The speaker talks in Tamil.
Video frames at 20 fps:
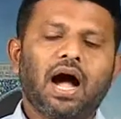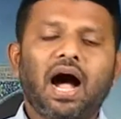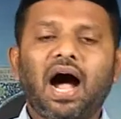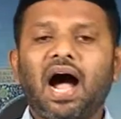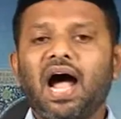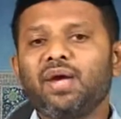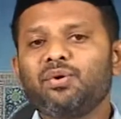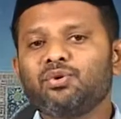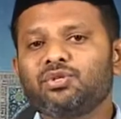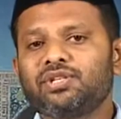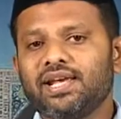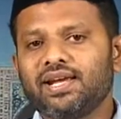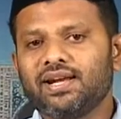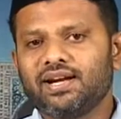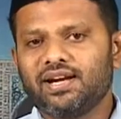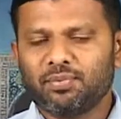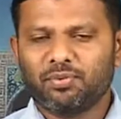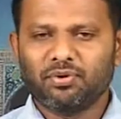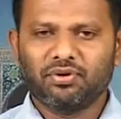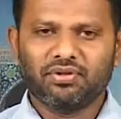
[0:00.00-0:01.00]
ஆய்வு
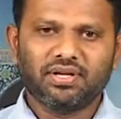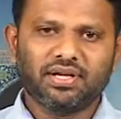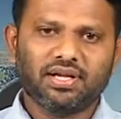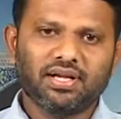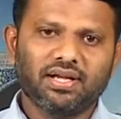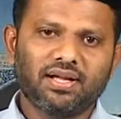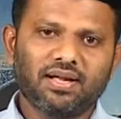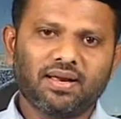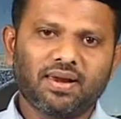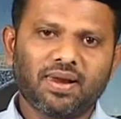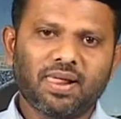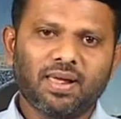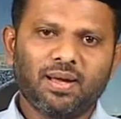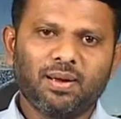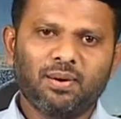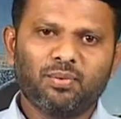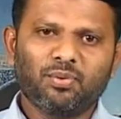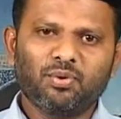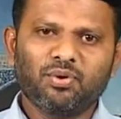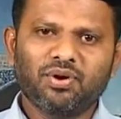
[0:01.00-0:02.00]
செய்கின்ற போது
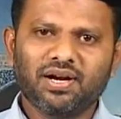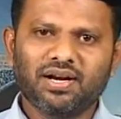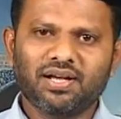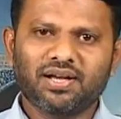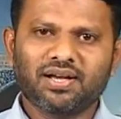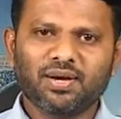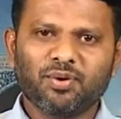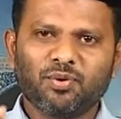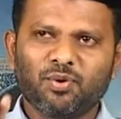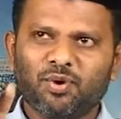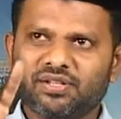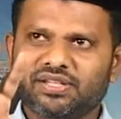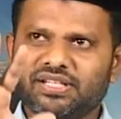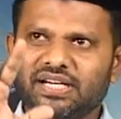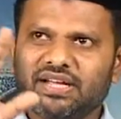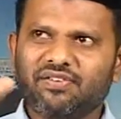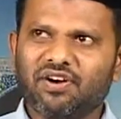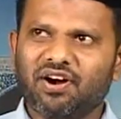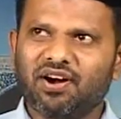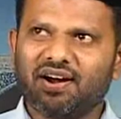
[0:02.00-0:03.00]
உங்களுக்கு ஒரு
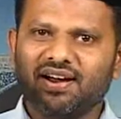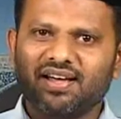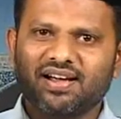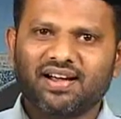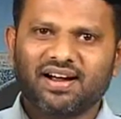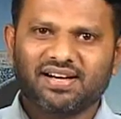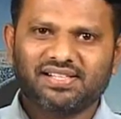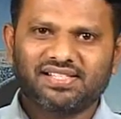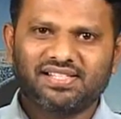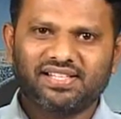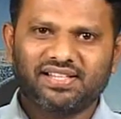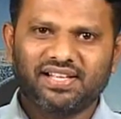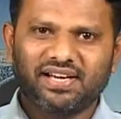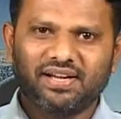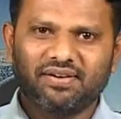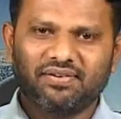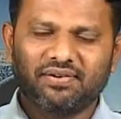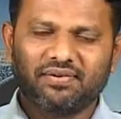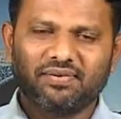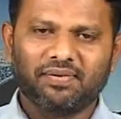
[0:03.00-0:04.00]
தெளிவான காட்சி
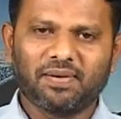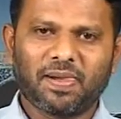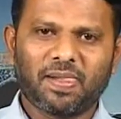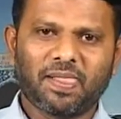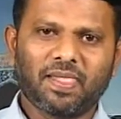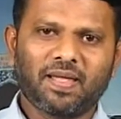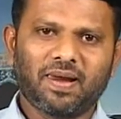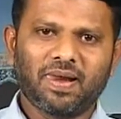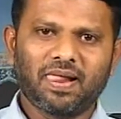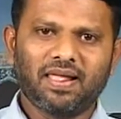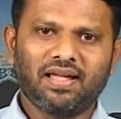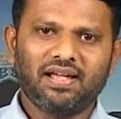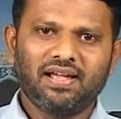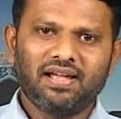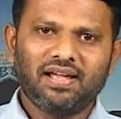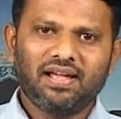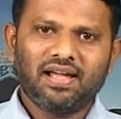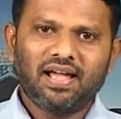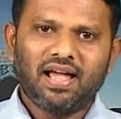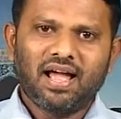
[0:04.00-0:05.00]
தெரிய வரும்
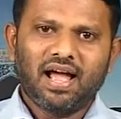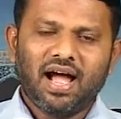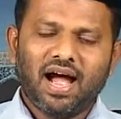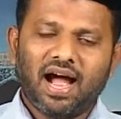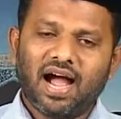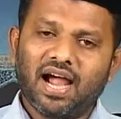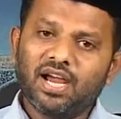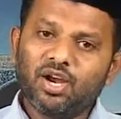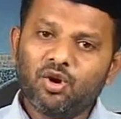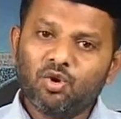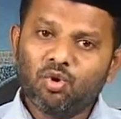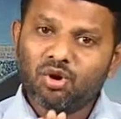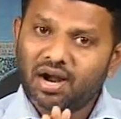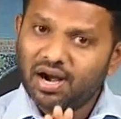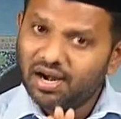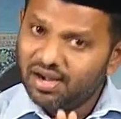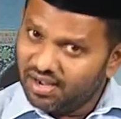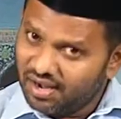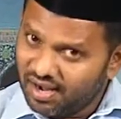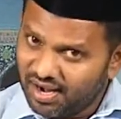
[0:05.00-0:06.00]
ஐநூறு
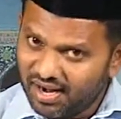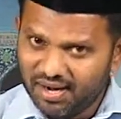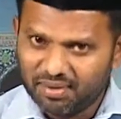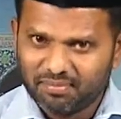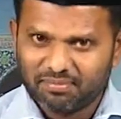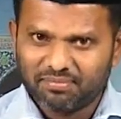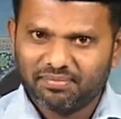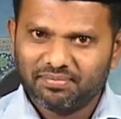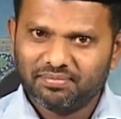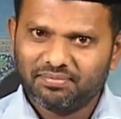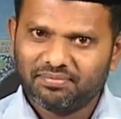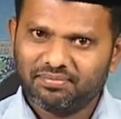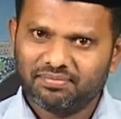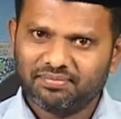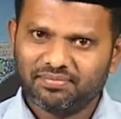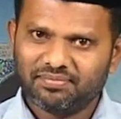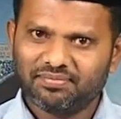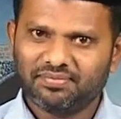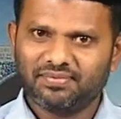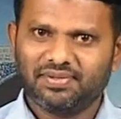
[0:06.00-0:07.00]
ஆண்டு காலம்
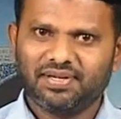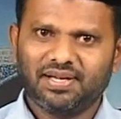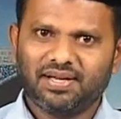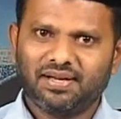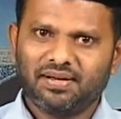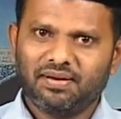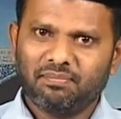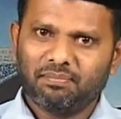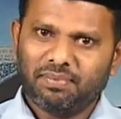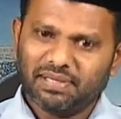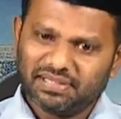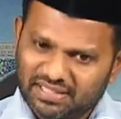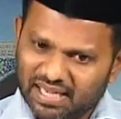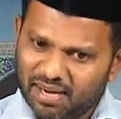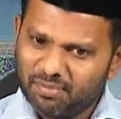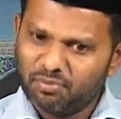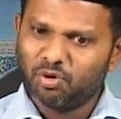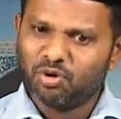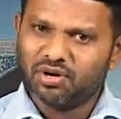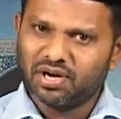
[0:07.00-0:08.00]

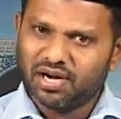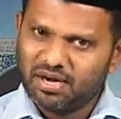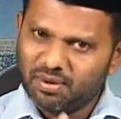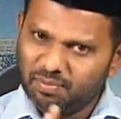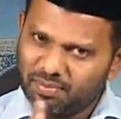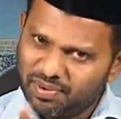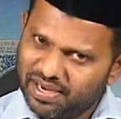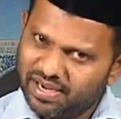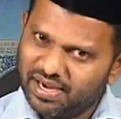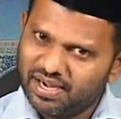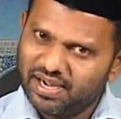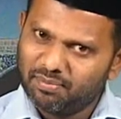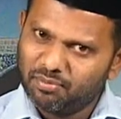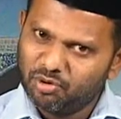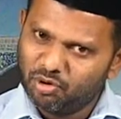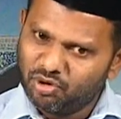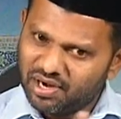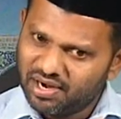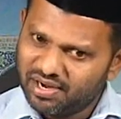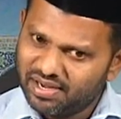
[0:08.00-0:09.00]
பத்தாம் நூற்றாண்டு பன்னிரெண்டாம்
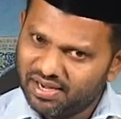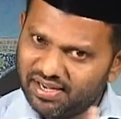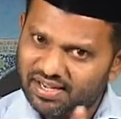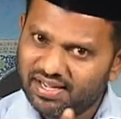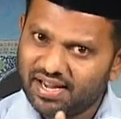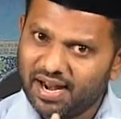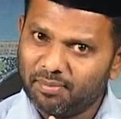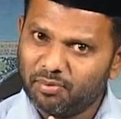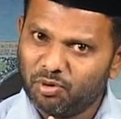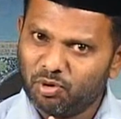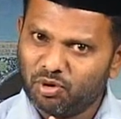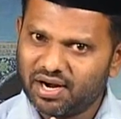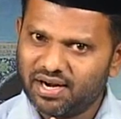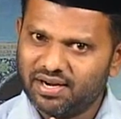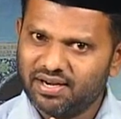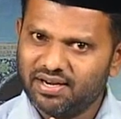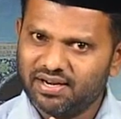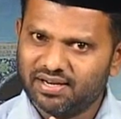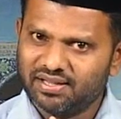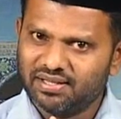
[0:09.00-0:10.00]
நூற்றாண்டு எட்டாம்
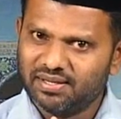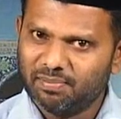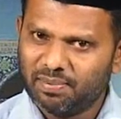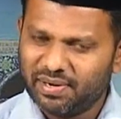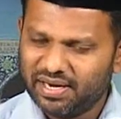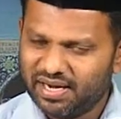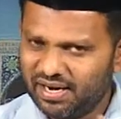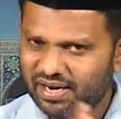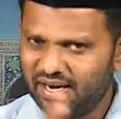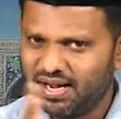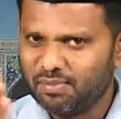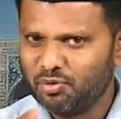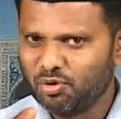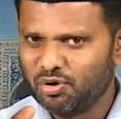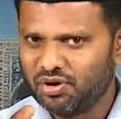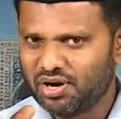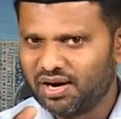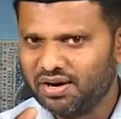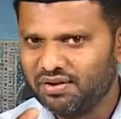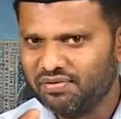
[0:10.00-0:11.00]
நூற்றாண்டிலிருந்து பன்னிரெண்டாம்
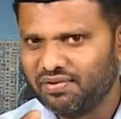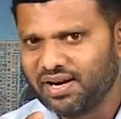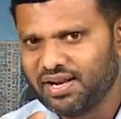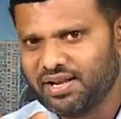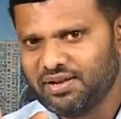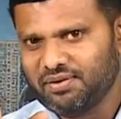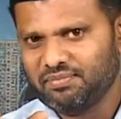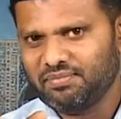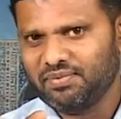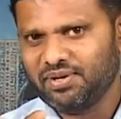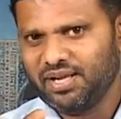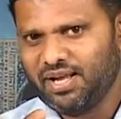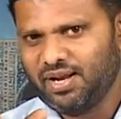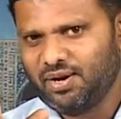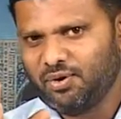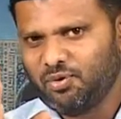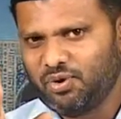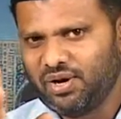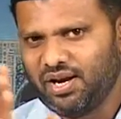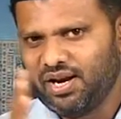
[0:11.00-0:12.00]
நூற்றாண்டு வரைக்கும்
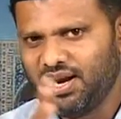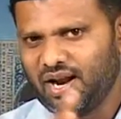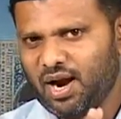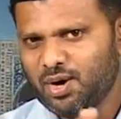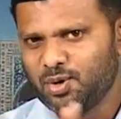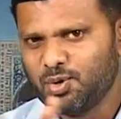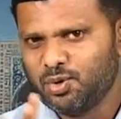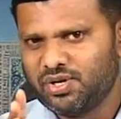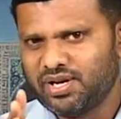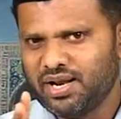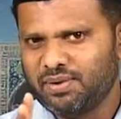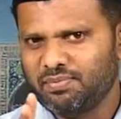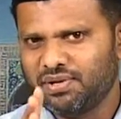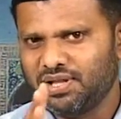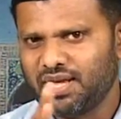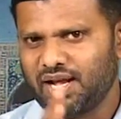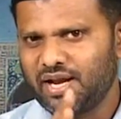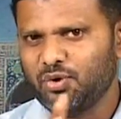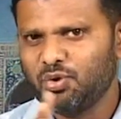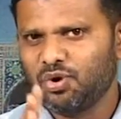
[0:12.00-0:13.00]
ஏறக்குறைய நானூற்றி ஐம்பது
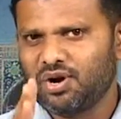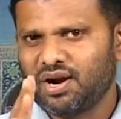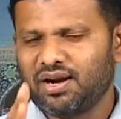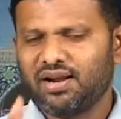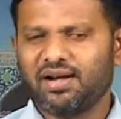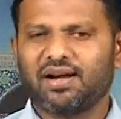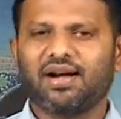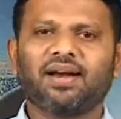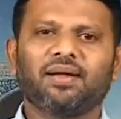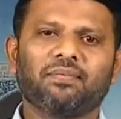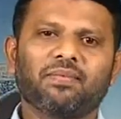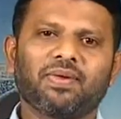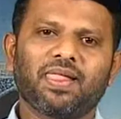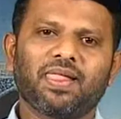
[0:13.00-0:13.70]
ஐநூறு ஆண்டு காலம்